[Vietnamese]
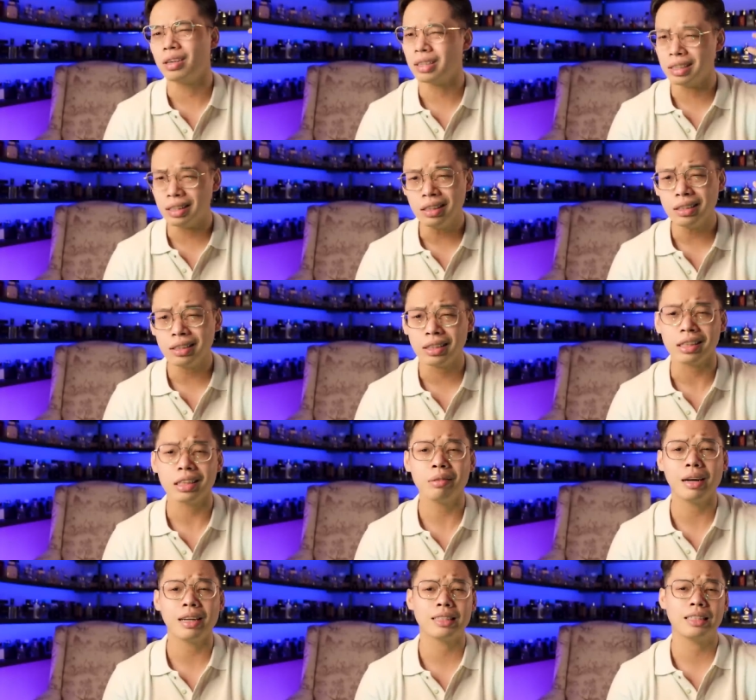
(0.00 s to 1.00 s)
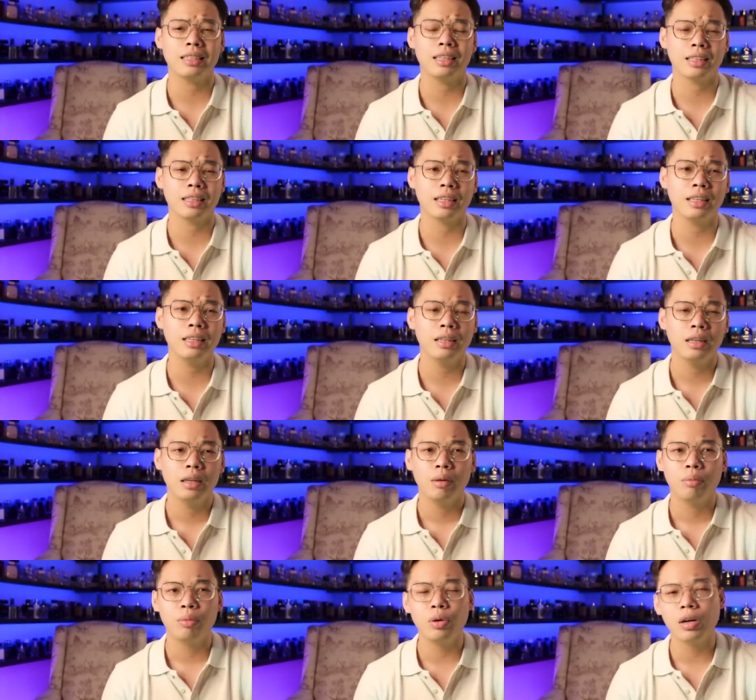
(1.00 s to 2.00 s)
nửa tiếng thì các bạn sẽ nhận thấy
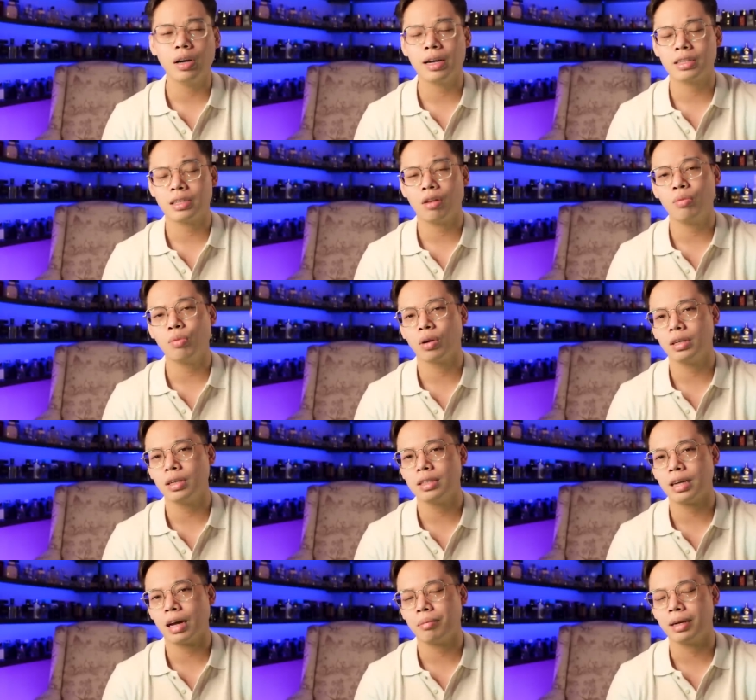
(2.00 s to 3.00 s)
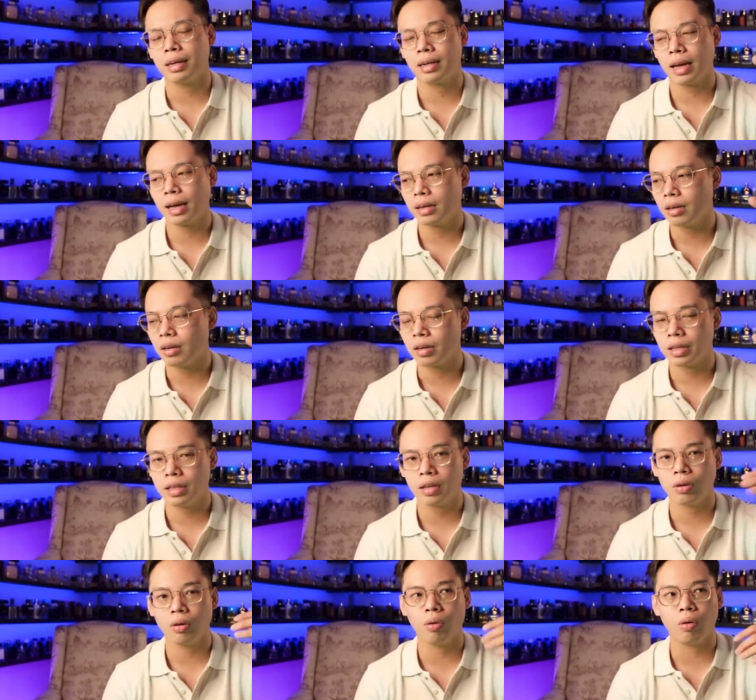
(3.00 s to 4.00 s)
mùi hương này sau một cái thời gian mình test ở cái
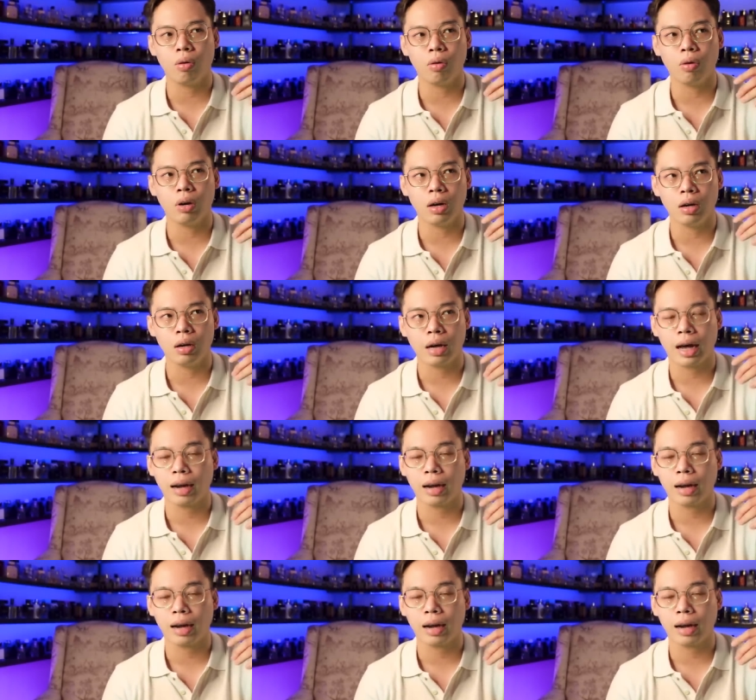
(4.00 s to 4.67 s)
nhiệt độ ở ờ,